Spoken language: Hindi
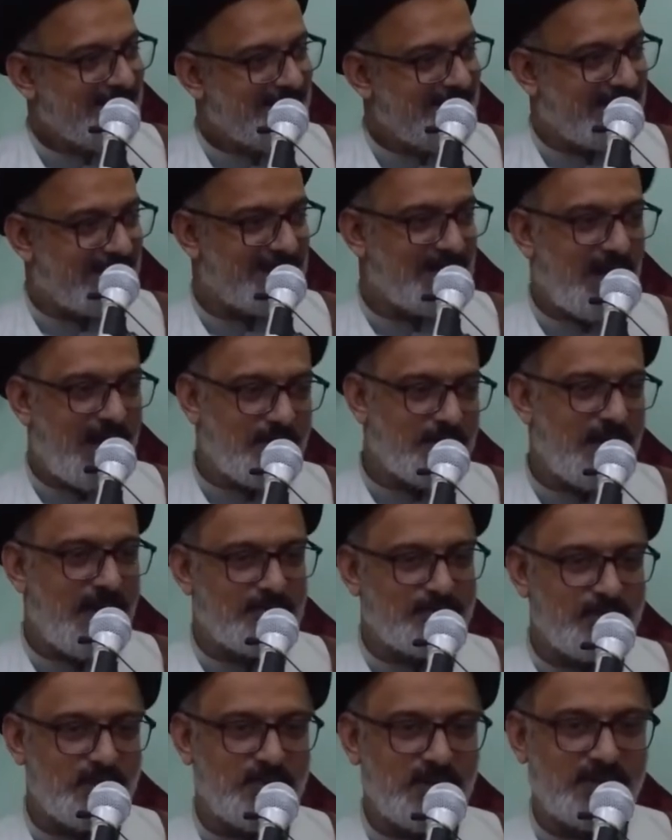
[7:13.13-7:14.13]
लेकिन अब
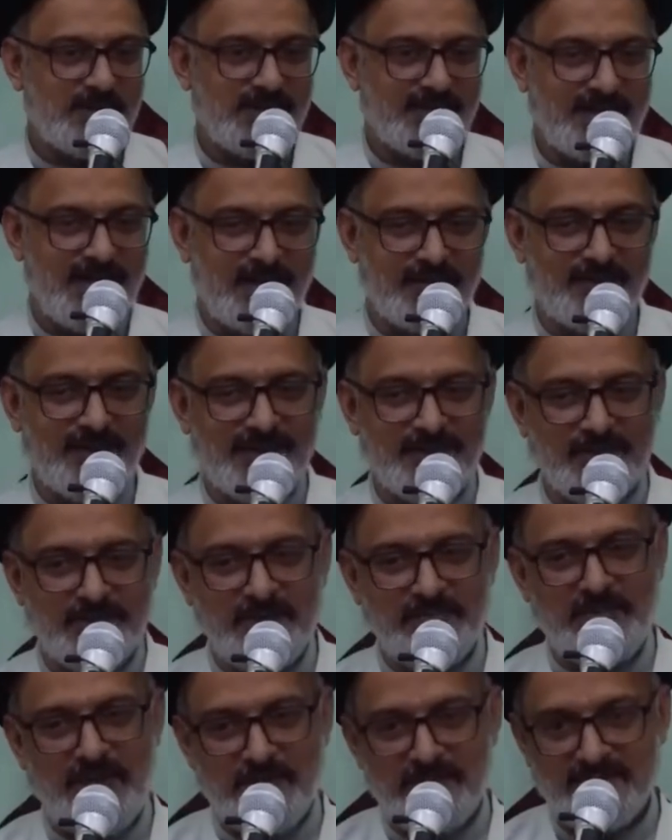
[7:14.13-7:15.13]
आपके ऊपर घर वालों
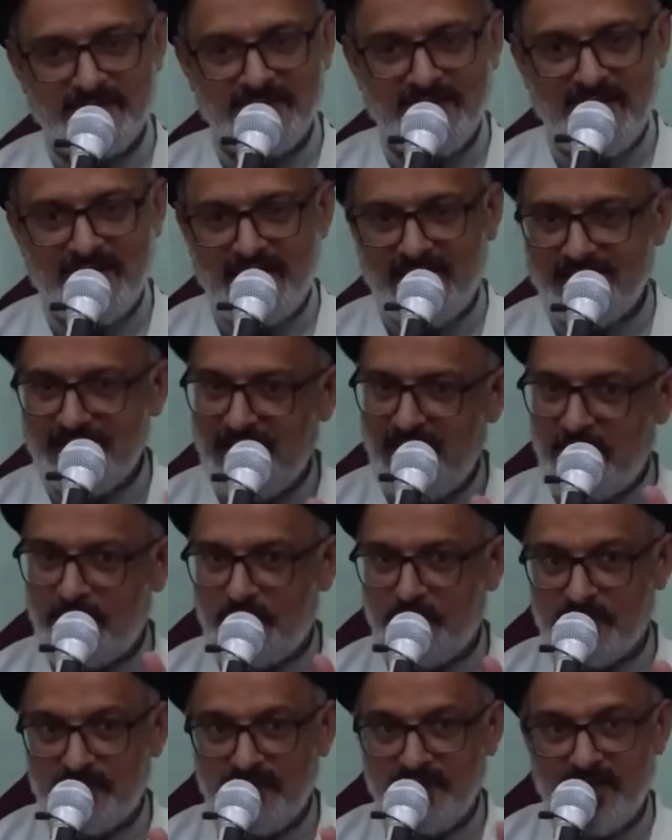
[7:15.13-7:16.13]
ने पाबंदी लगा दी अब
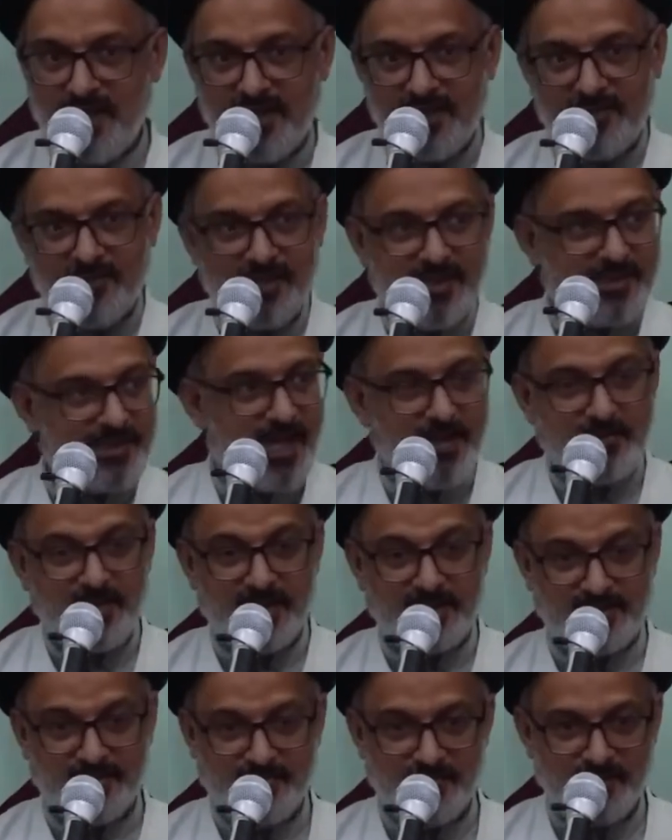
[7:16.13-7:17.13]
कुछ नहीं खाना भाई टाइम
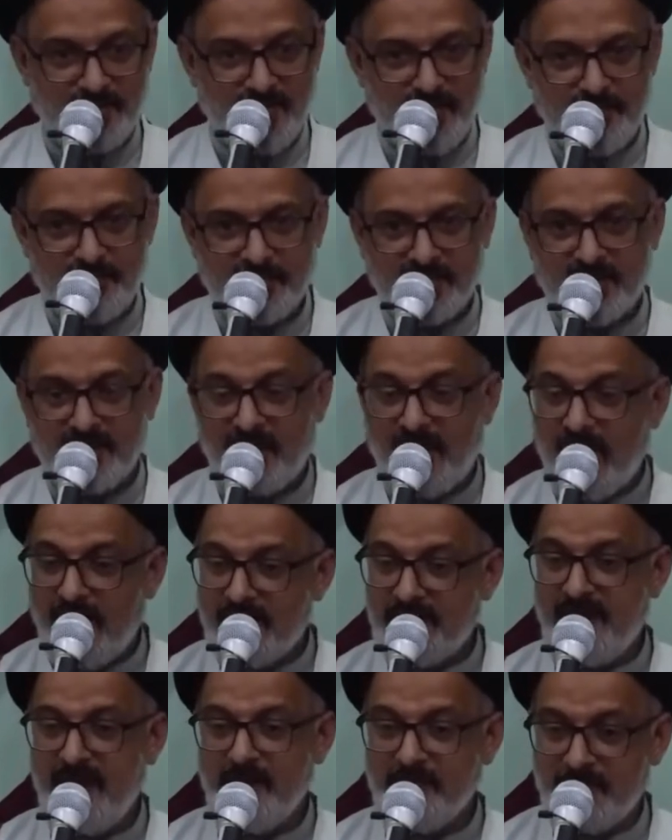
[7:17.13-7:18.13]
ख़त्म हो गया
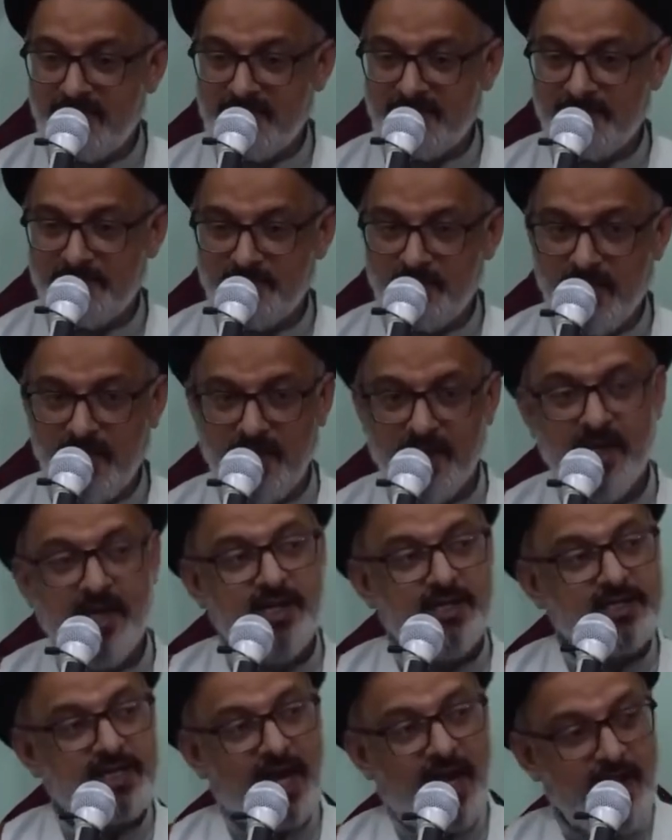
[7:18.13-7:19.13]
कहाँ टाइम ख़त्म हुआ
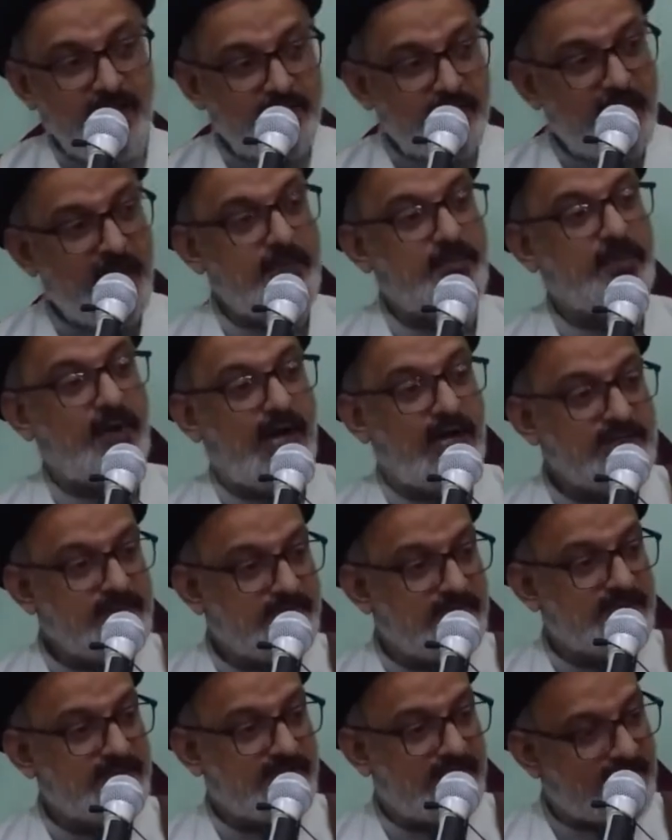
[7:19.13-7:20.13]
है टाइम है पाँच
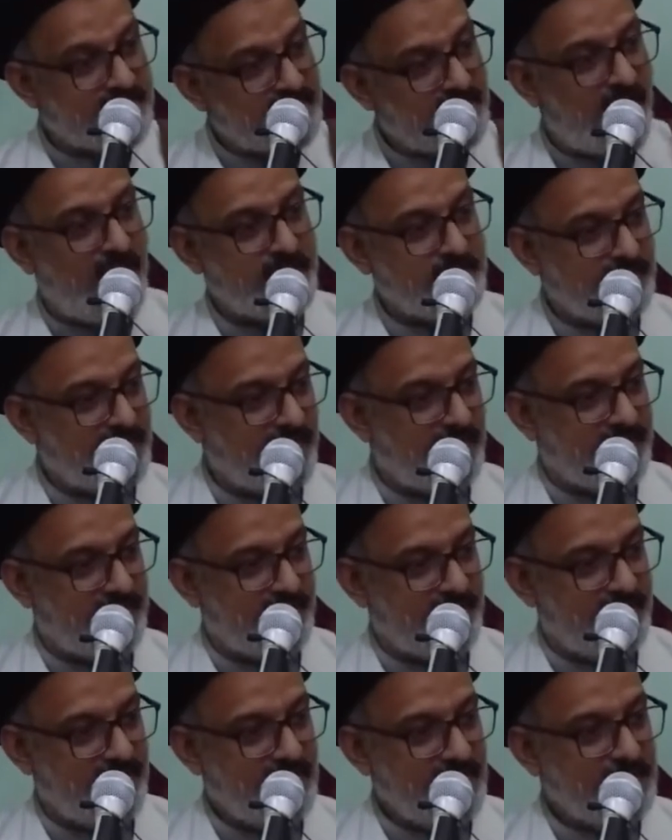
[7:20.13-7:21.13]
बजकर चार
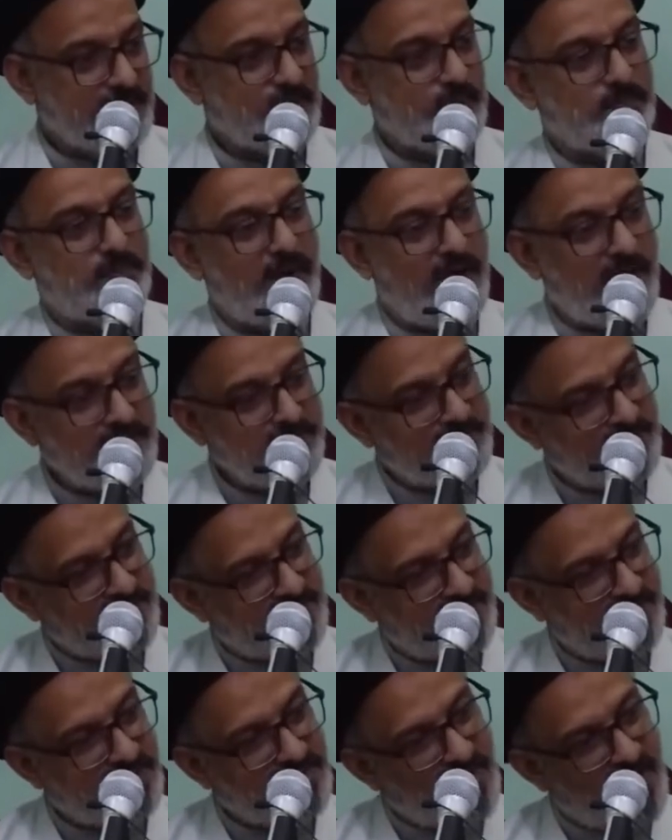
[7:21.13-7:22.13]
मिनट तो पाँच
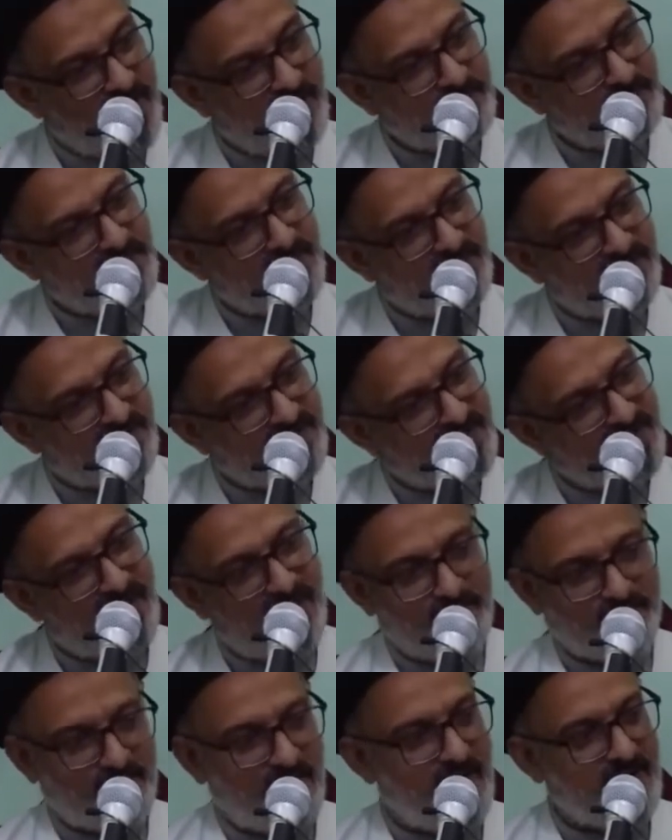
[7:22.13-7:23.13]
बज के चार मिनट तक
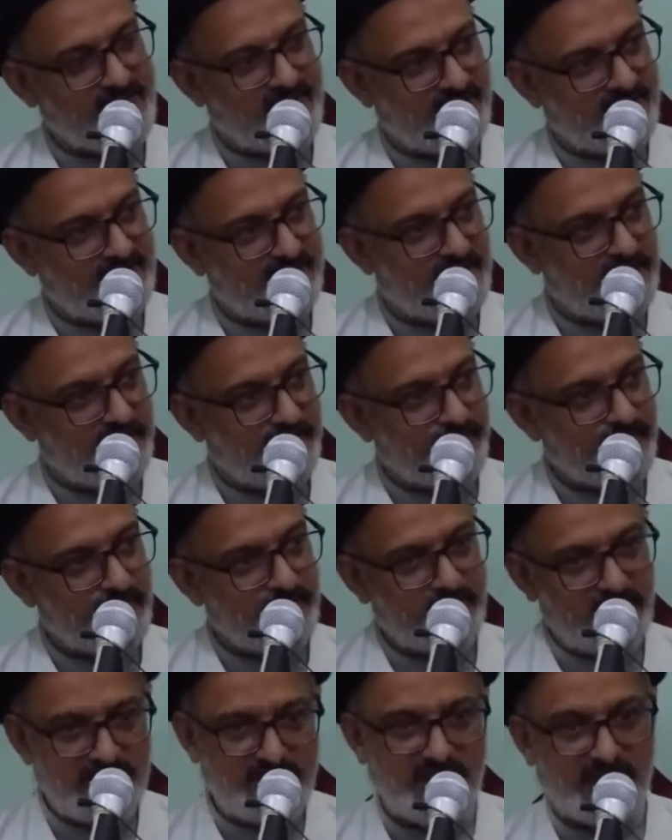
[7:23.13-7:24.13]
आप खा सकते
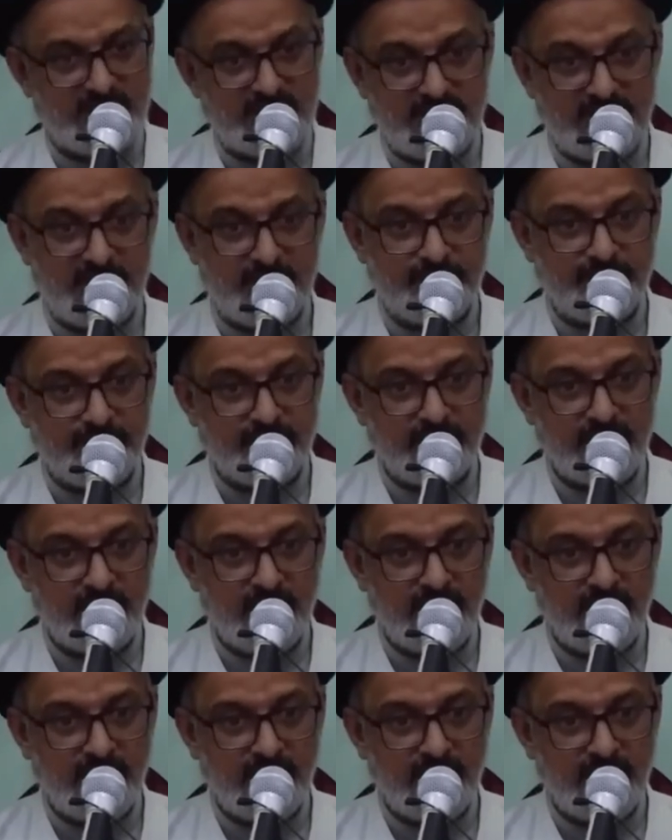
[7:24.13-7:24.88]
हैं पी सकते हैं